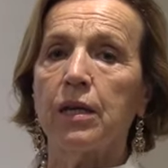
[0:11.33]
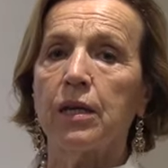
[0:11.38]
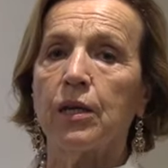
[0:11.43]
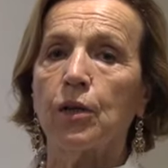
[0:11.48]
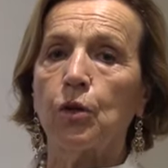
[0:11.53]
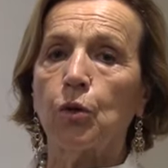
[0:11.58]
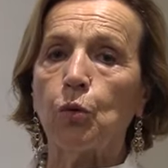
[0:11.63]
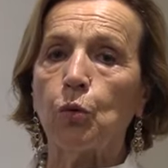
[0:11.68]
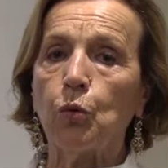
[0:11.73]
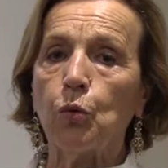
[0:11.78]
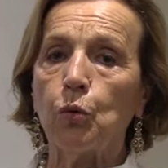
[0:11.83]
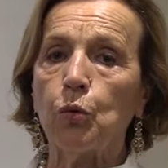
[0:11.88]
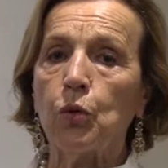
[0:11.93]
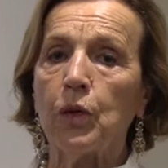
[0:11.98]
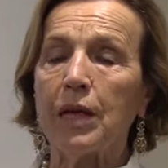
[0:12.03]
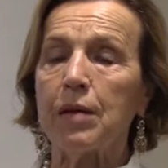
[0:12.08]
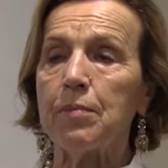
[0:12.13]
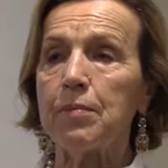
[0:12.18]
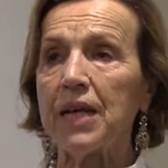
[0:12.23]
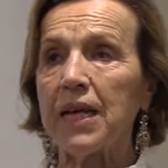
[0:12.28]
in
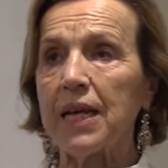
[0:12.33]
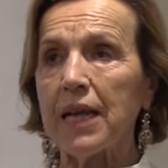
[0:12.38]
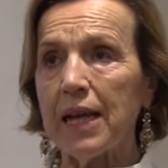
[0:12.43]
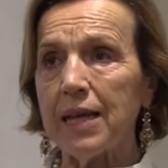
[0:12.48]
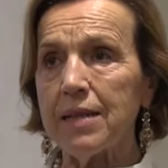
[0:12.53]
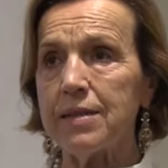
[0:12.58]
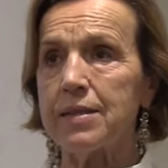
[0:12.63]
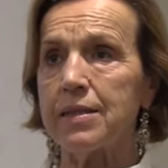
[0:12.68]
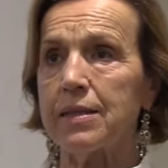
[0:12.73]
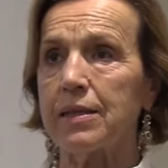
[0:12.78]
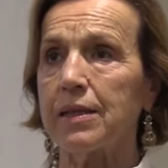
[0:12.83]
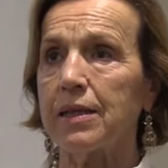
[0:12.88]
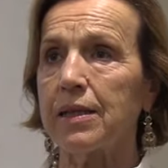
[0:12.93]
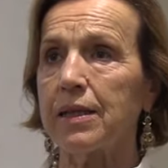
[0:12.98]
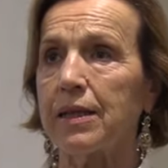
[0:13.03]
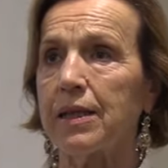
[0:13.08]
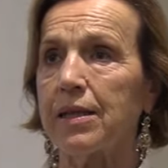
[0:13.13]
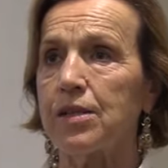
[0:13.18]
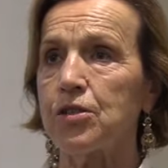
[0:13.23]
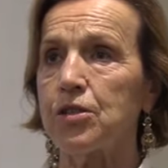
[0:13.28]
cui la mancanza di
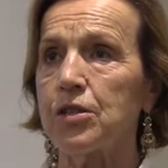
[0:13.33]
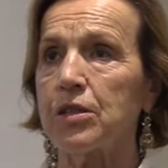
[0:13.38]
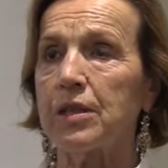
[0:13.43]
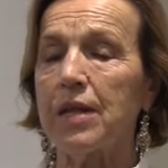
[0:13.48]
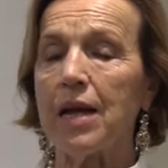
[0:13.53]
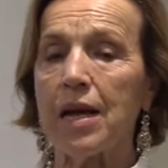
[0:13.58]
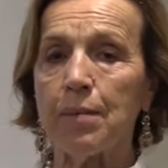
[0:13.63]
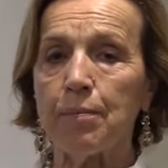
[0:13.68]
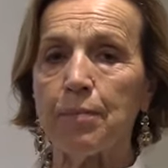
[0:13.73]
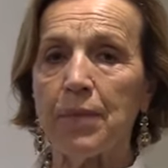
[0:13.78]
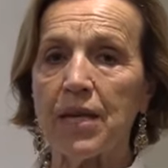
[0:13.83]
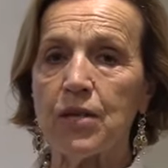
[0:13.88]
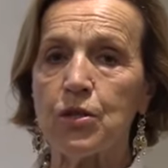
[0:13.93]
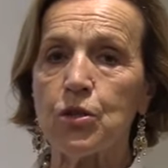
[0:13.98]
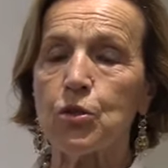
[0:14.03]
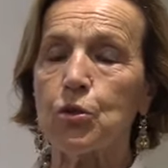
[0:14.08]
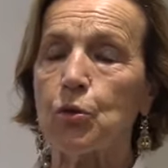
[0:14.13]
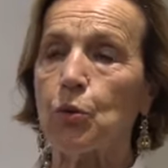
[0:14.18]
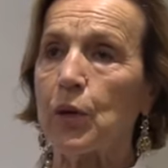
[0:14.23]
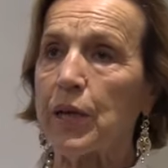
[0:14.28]
crescita ha
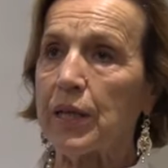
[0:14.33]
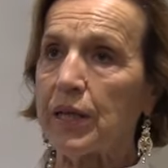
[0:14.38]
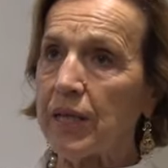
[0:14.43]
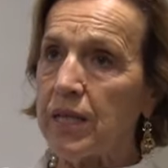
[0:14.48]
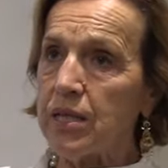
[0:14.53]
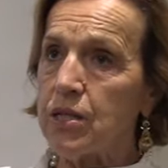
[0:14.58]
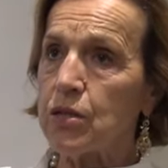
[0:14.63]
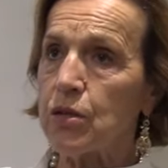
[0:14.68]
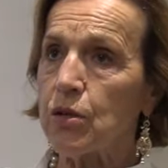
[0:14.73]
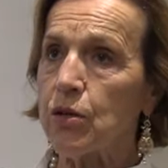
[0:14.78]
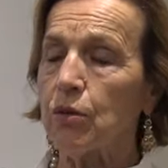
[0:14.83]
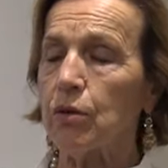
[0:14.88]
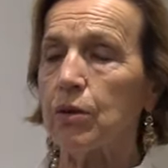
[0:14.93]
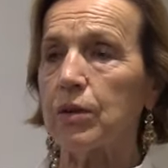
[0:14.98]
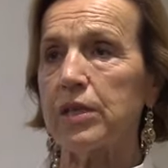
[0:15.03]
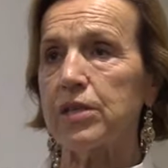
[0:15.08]
messo a rischio